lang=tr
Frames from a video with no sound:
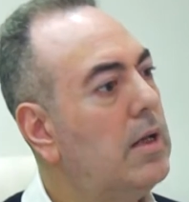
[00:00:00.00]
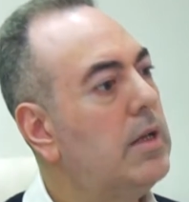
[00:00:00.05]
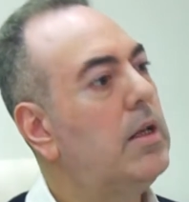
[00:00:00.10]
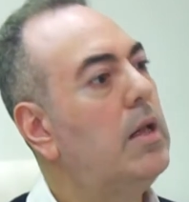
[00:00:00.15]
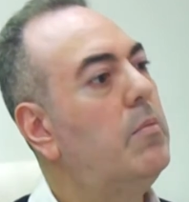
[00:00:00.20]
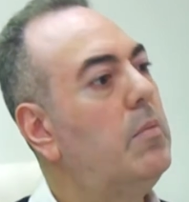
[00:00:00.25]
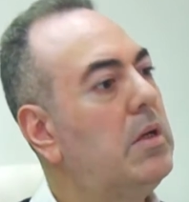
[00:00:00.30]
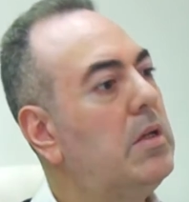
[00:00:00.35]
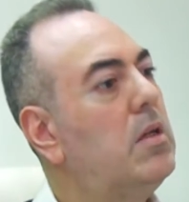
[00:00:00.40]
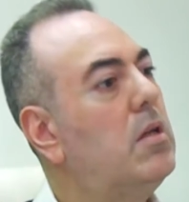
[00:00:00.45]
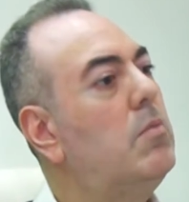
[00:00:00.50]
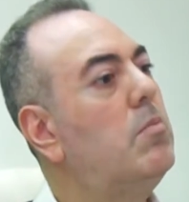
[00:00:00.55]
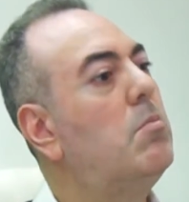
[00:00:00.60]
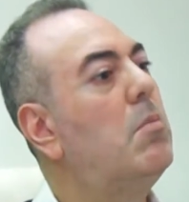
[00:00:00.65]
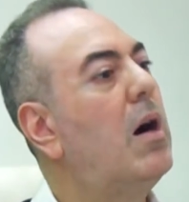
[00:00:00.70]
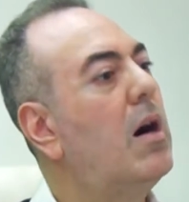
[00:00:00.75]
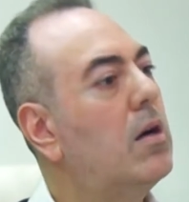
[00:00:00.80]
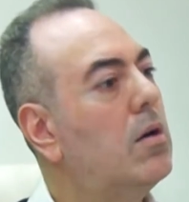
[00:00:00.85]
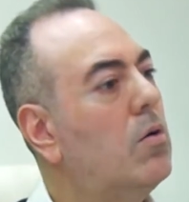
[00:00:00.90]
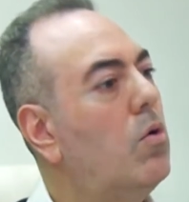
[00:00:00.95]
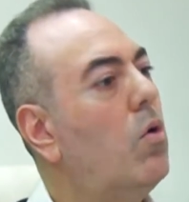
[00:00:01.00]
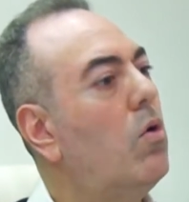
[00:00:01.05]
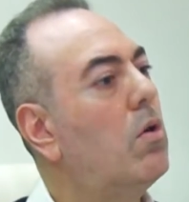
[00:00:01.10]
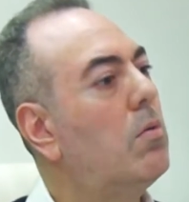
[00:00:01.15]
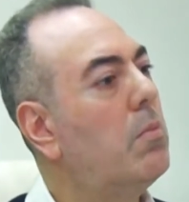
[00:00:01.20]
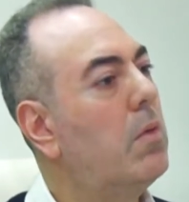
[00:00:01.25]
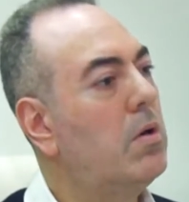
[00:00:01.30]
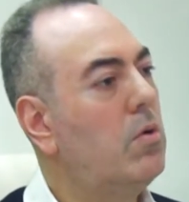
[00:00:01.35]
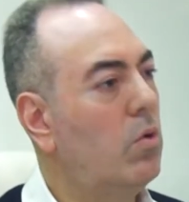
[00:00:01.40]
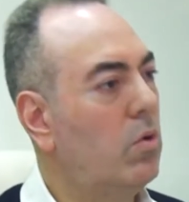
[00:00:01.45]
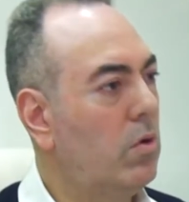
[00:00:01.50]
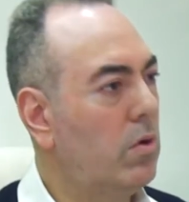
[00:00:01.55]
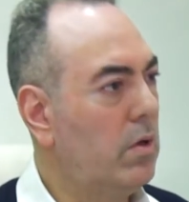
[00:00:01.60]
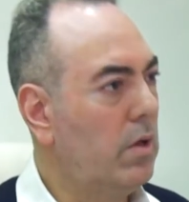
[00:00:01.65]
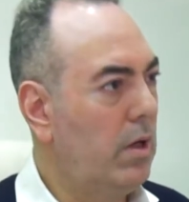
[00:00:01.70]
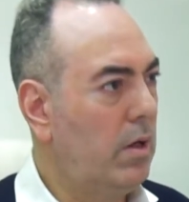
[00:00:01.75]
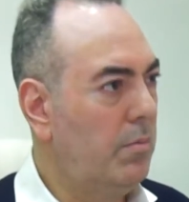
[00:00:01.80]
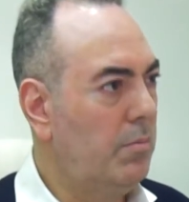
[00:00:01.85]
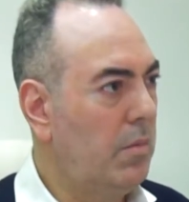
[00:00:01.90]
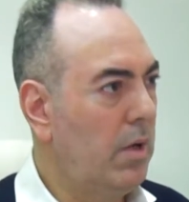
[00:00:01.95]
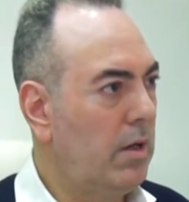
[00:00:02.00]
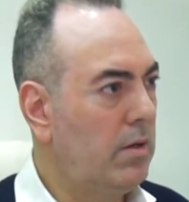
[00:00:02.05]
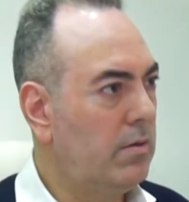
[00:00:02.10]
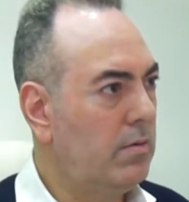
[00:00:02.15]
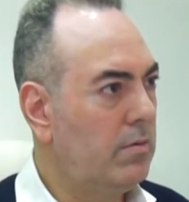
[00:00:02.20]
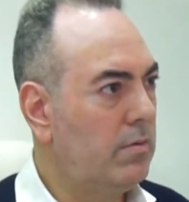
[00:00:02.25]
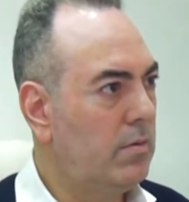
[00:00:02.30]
demek ki marka olma yolundayım ben.